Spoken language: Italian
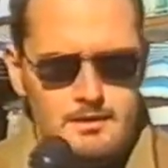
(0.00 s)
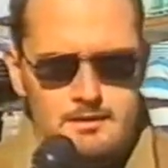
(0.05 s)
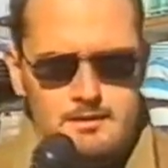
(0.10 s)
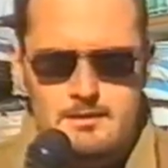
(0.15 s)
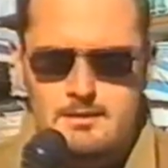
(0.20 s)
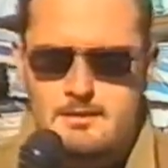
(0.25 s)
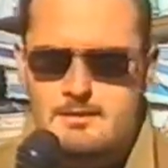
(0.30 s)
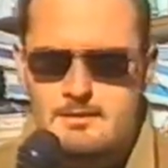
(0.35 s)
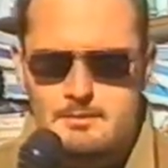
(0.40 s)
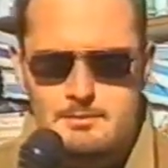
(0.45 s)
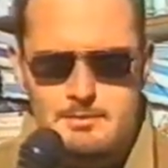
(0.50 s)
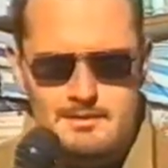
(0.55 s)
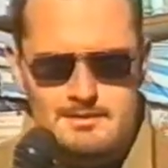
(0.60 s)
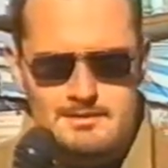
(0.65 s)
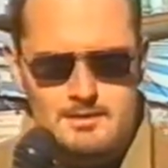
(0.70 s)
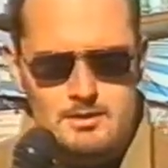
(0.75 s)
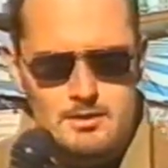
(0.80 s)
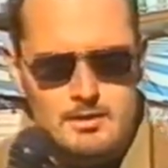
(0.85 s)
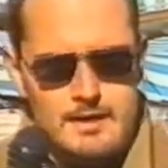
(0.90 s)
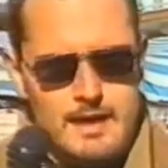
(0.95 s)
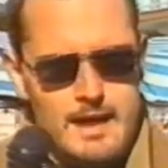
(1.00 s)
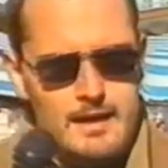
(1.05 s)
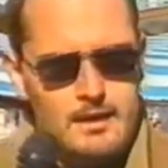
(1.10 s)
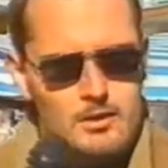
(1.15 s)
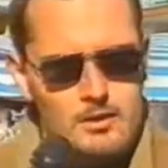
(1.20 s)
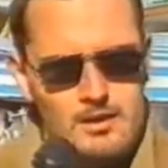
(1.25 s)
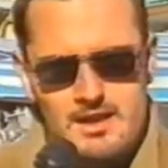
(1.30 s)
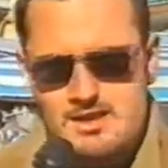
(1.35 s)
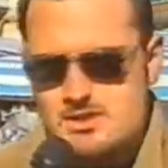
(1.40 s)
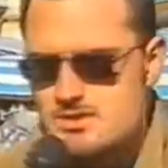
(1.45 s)
di, di particolare
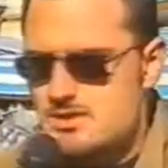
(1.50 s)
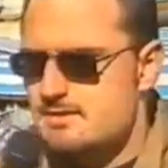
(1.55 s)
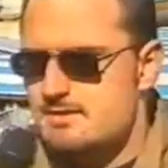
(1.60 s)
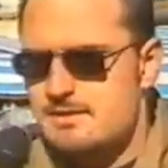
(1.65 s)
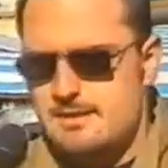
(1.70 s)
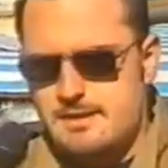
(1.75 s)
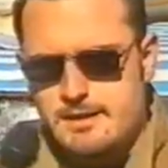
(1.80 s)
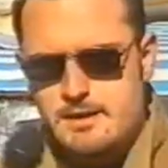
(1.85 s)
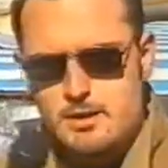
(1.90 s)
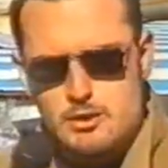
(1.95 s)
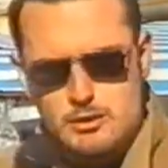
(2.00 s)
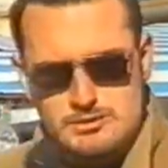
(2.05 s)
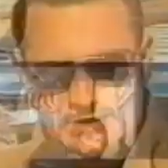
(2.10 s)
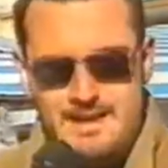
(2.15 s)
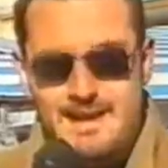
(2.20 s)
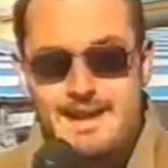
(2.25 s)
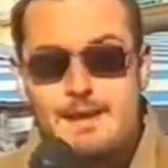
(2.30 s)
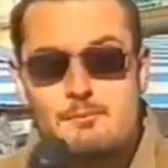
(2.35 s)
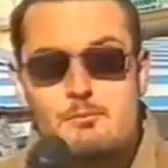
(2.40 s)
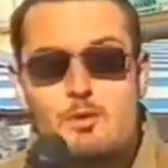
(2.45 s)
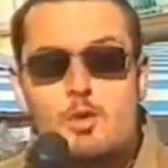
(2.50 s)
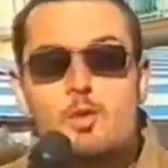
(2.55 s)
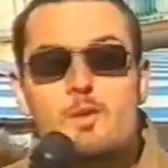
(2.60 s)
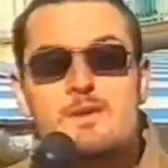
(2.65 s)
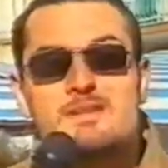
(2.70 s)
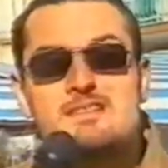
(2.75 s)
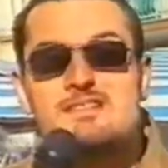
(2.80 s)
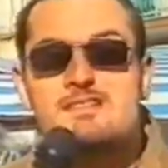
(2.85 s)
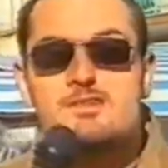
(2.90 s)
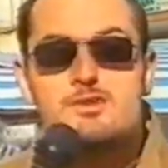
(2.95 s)
con la gente che incontreremo
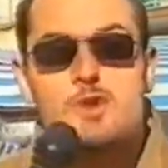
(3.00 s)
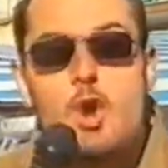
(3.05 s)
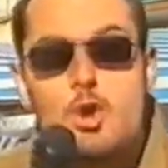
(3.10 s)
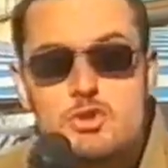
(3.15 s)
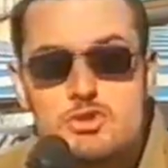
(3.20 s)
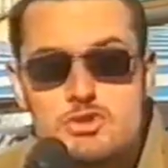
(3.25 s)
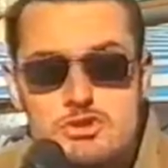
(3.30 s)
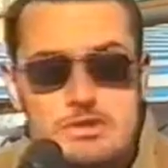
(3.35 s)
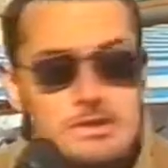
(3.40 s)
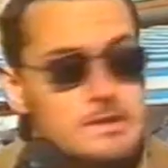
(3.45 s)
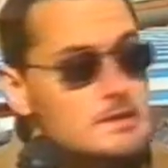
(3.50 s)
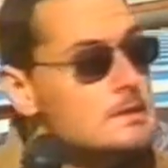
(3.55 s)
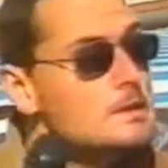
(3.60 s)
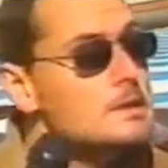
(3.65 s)
quest'oggi.